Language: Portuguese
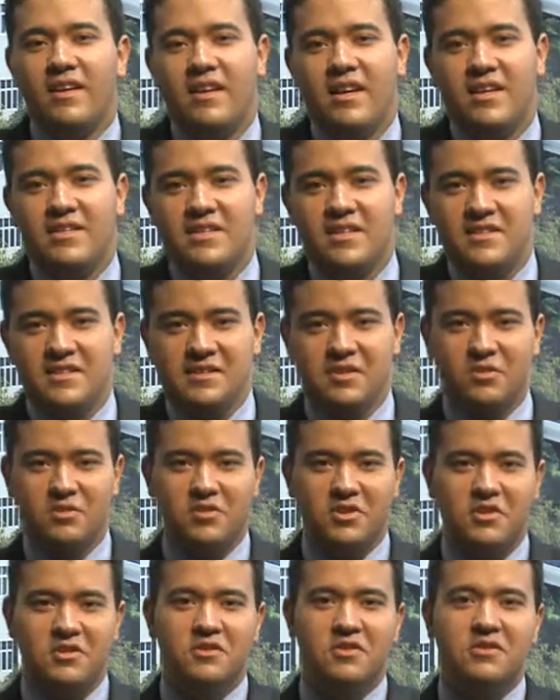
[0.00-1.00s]
Esta edição do
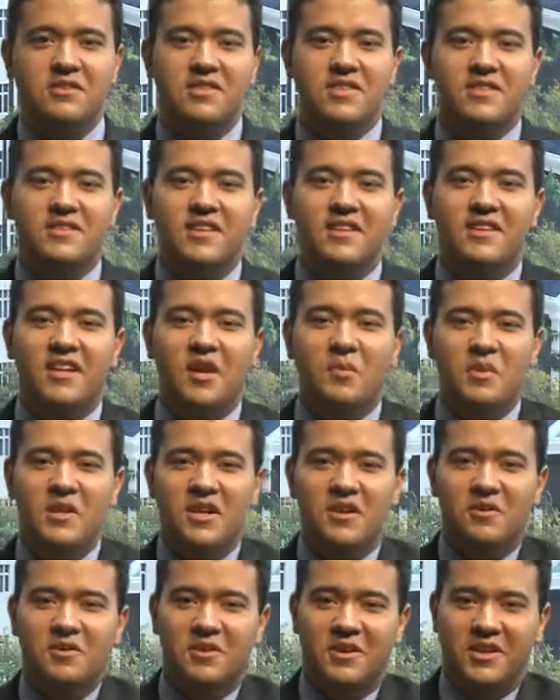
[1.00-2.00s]
NIT Notícia termina
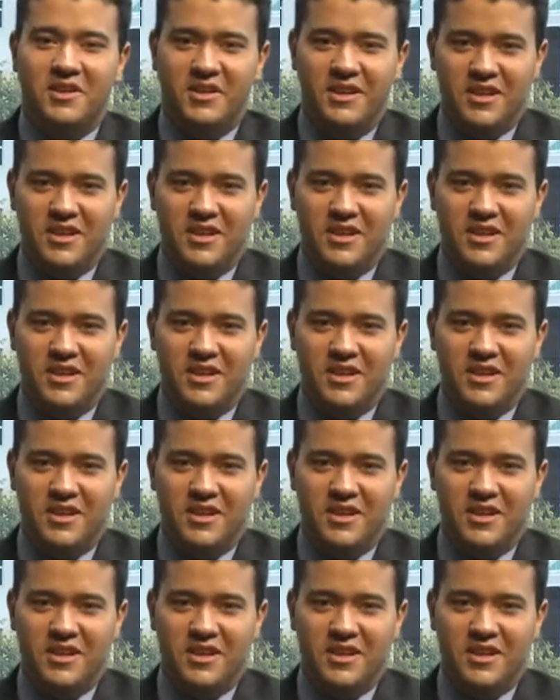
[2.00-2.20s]
agora.